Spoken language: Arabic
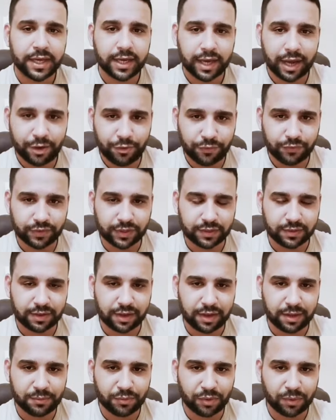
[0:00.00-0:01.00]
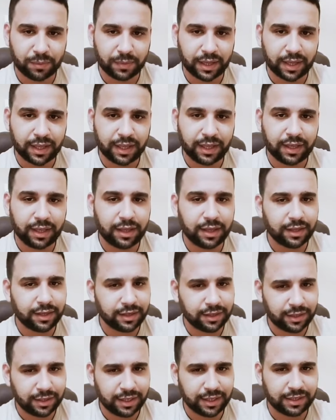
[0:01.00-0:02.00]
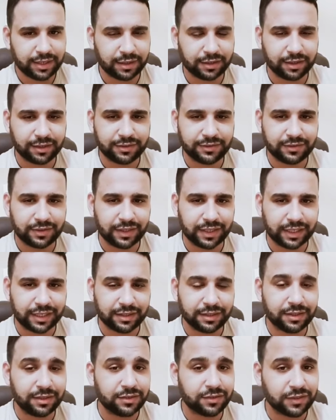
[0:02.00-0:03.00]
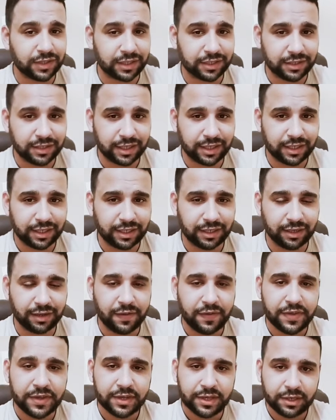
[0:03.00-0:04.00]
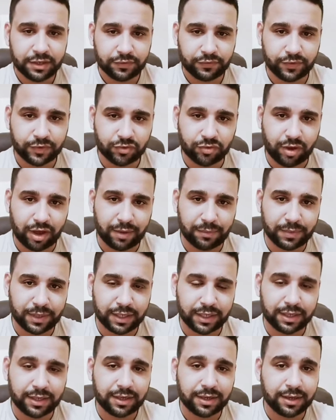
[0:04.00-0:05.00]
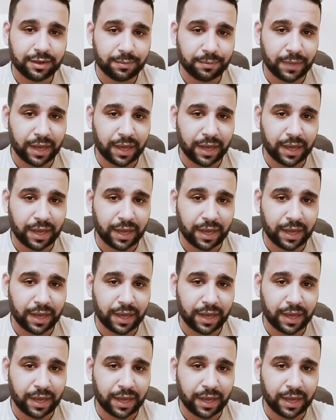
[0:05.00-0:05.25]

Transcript: او في التعامل معاها كده تخسري كتير صدقيني في تعاملك مع